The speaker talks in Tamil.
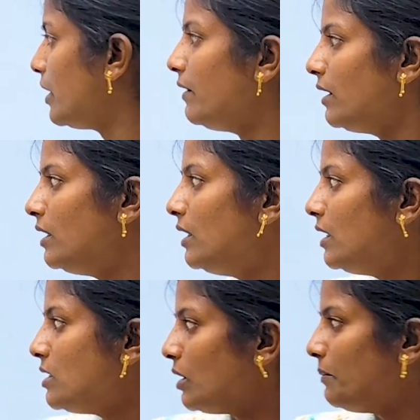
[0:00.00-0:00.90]
ஓகேவா
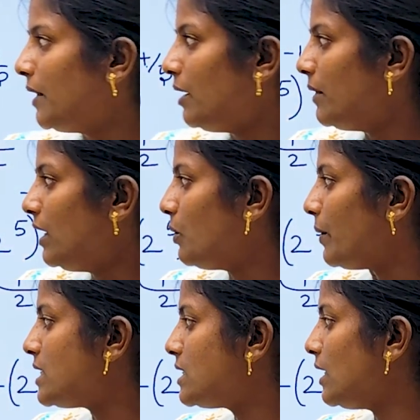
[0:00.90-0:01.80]
ஸோ இப்போ நம்ம
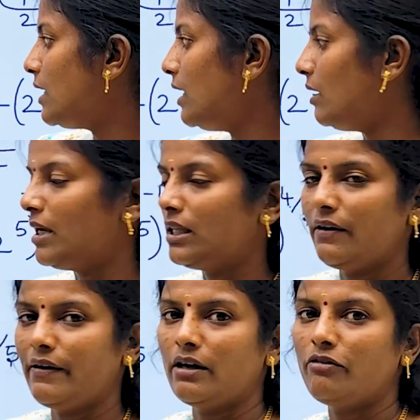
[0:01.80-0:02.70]
கொஸ்டினை நமக்கு
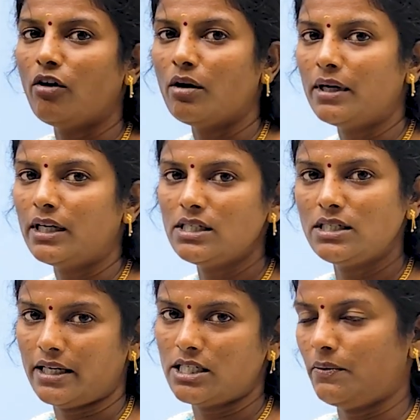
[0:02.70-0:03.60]
தேவையான ஃபார்மேட்டுக்கு
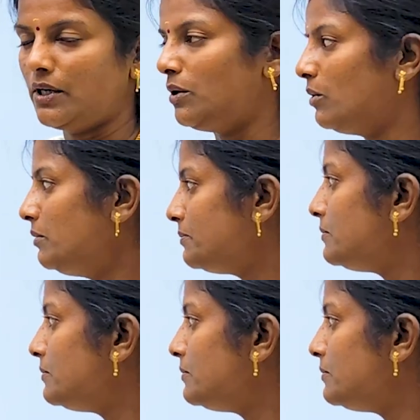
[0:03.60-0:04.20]
சேஞ்ச் பண்ணிட்டோம்